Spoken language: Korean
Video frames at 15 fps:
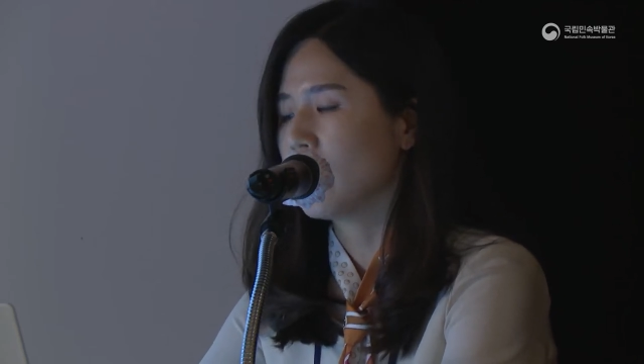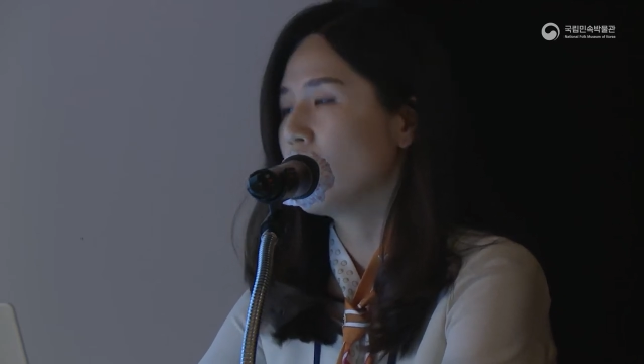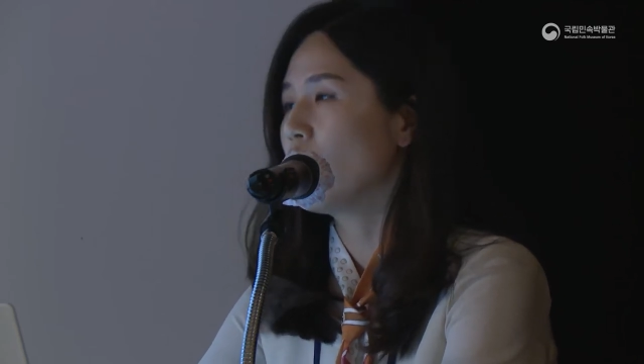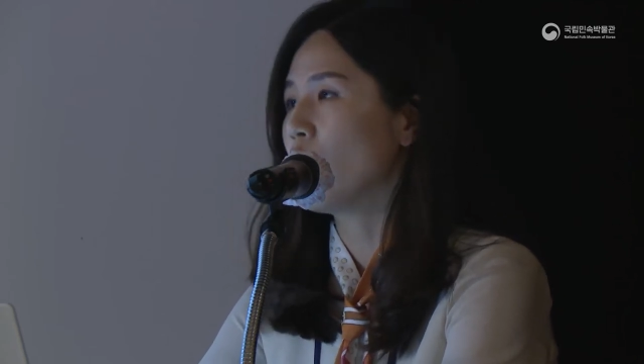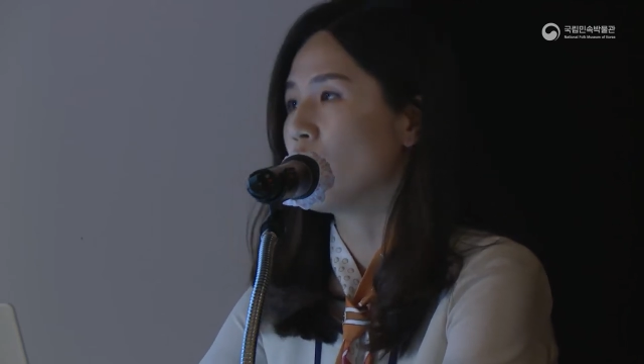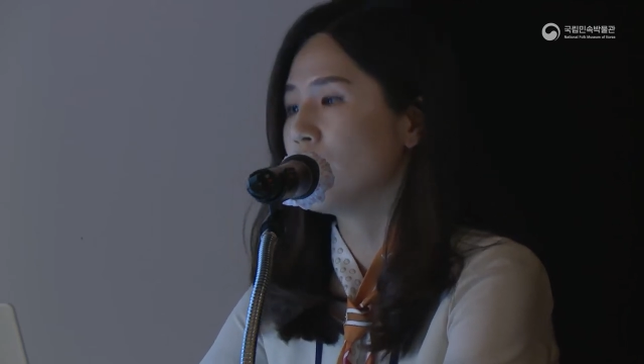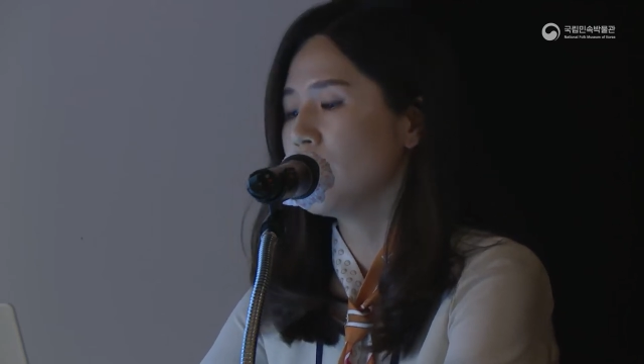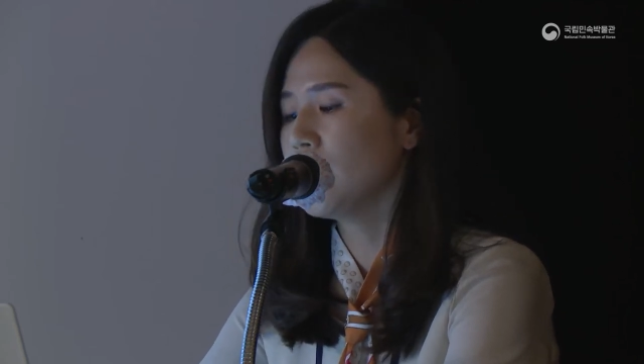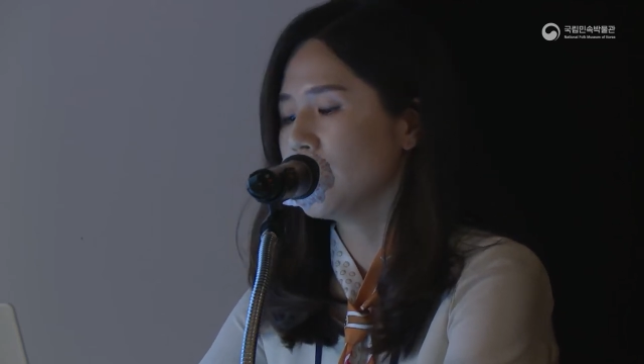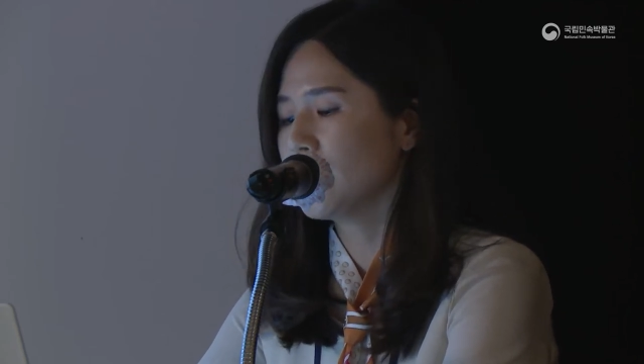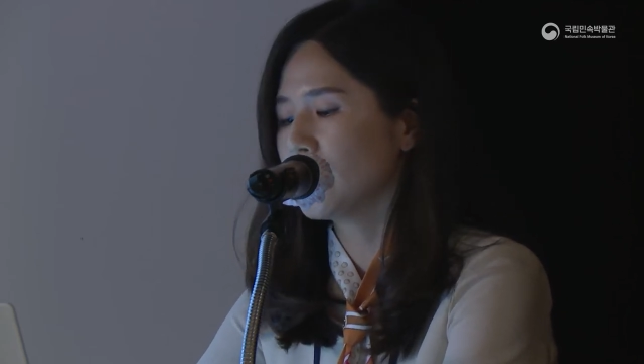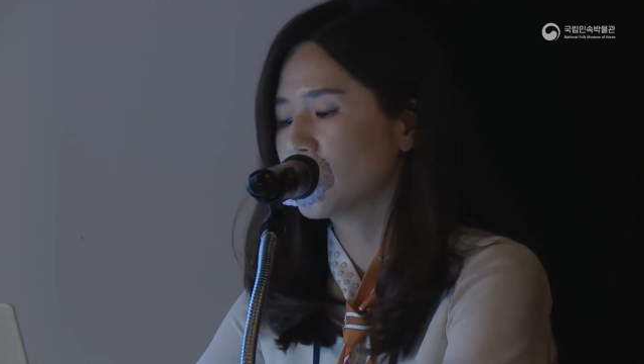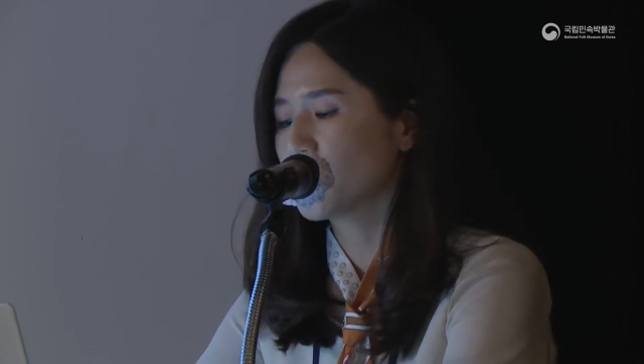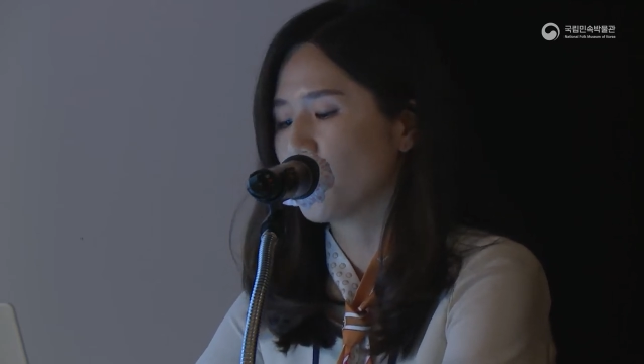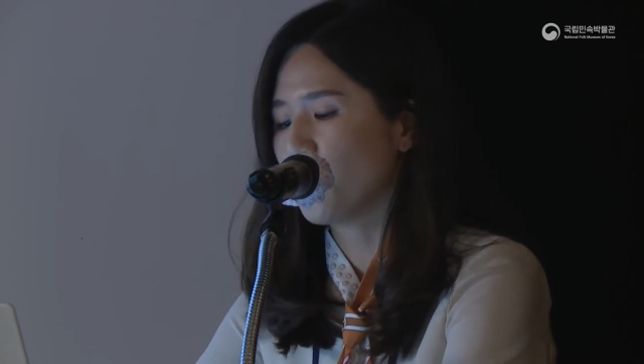
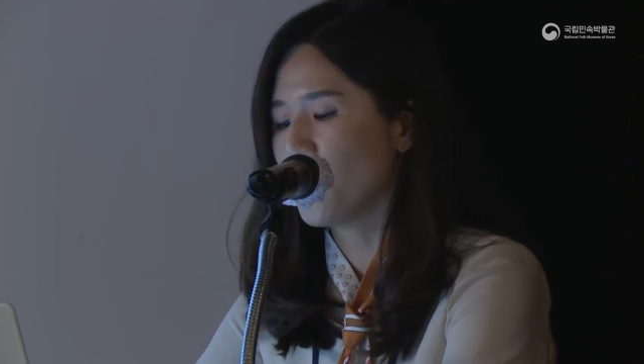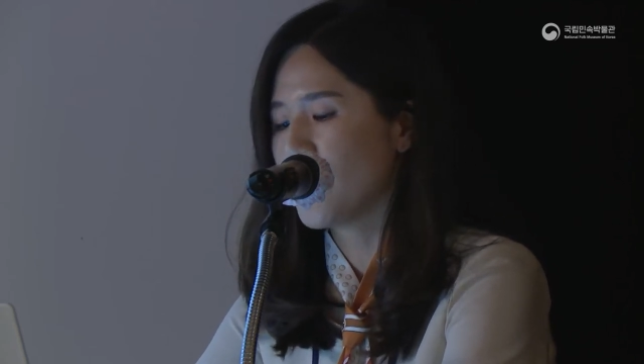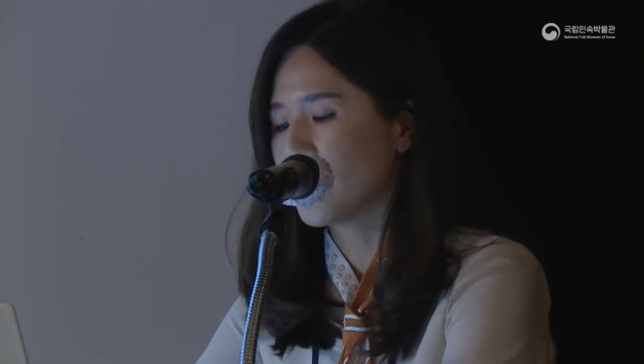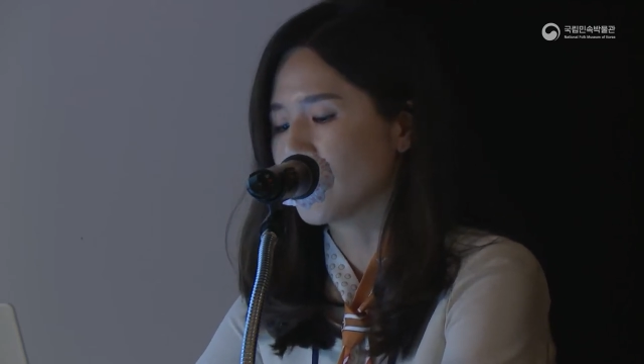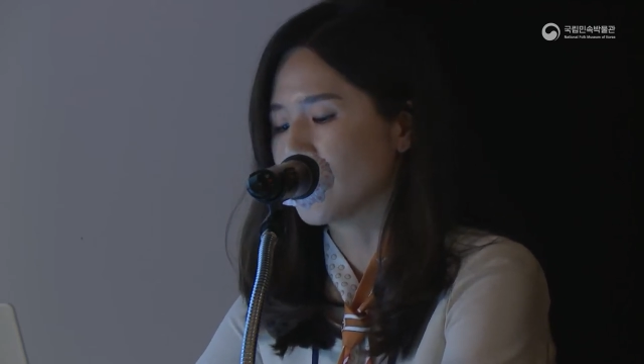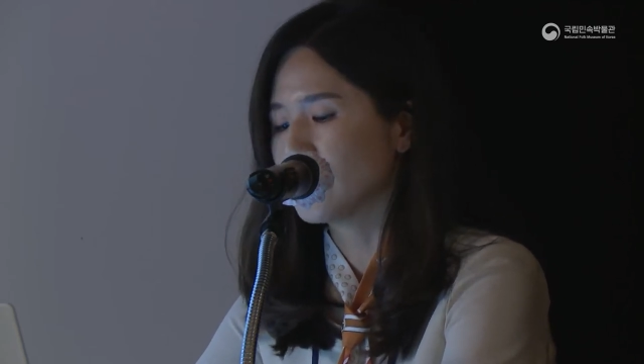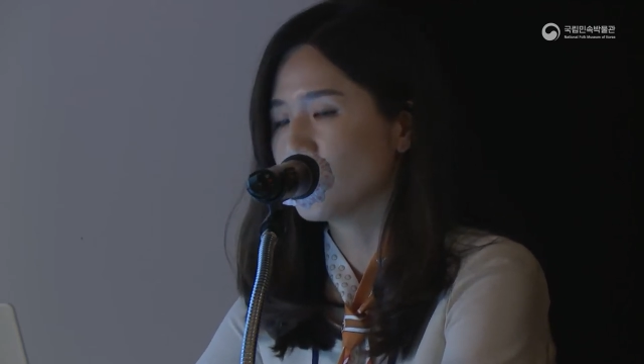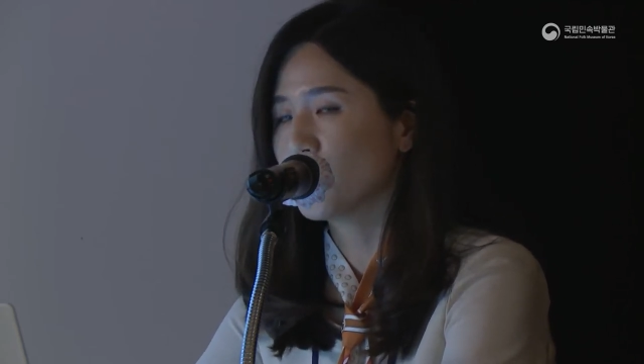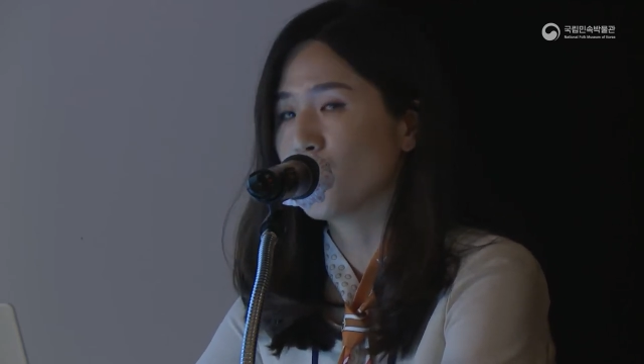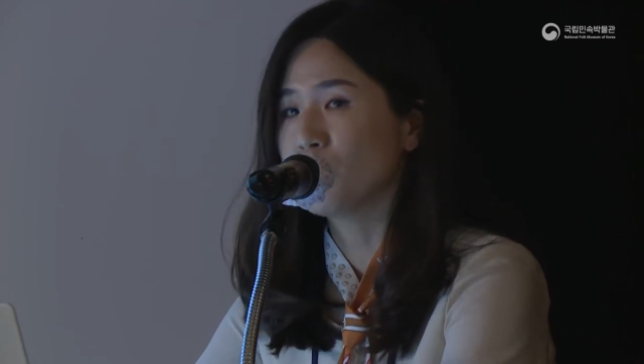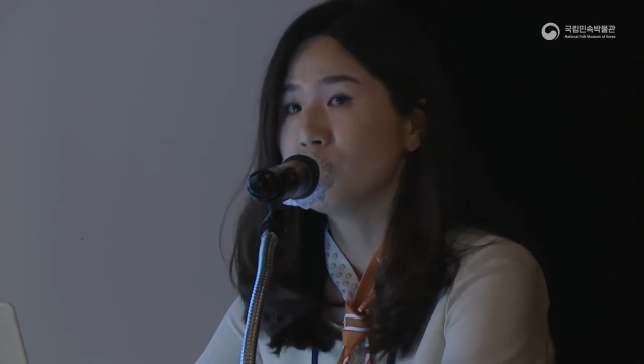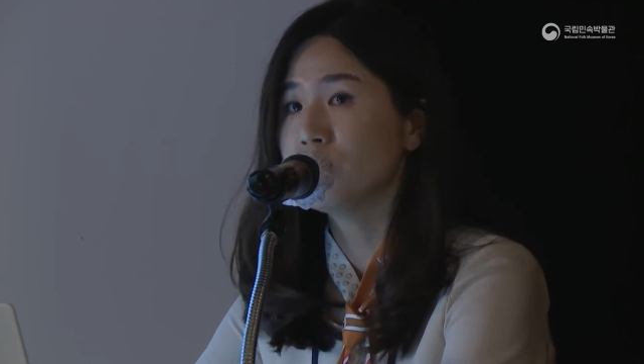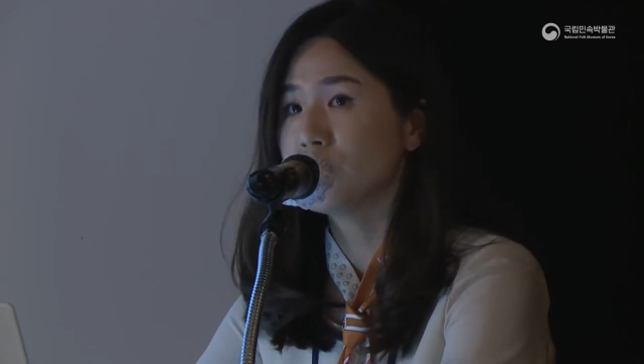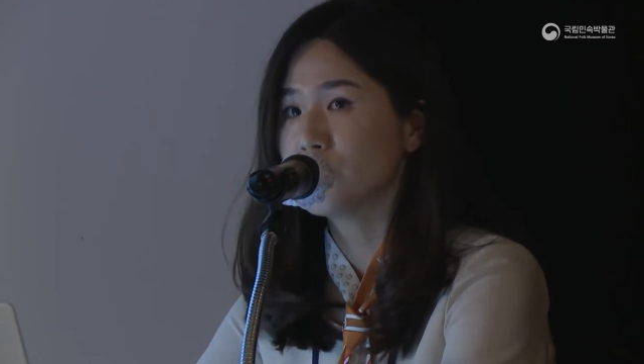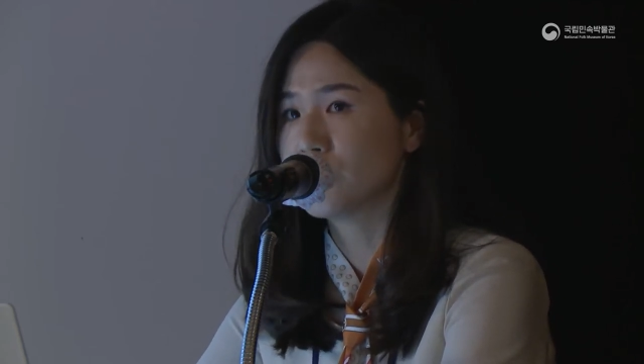어린이들이 좋아하는
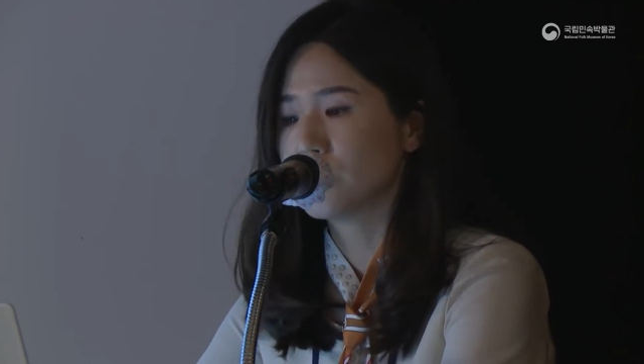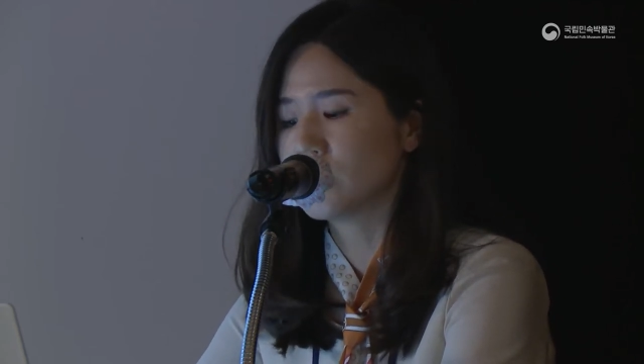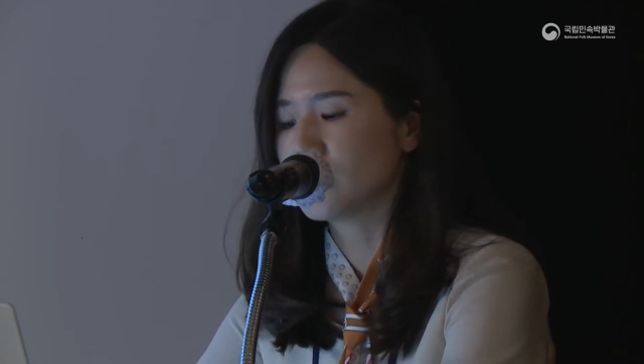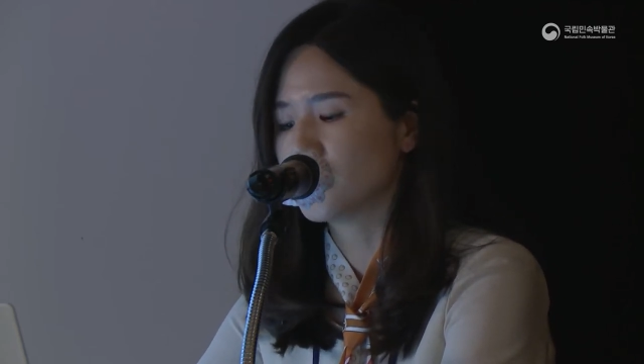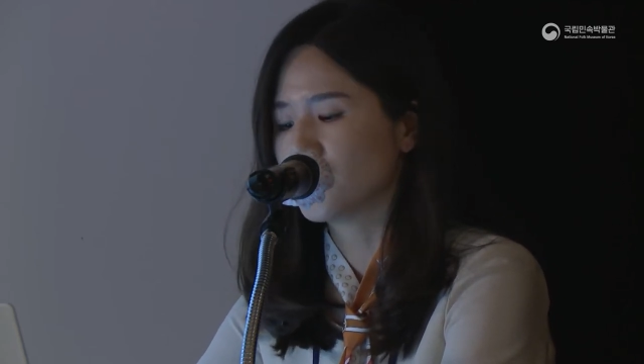동물들을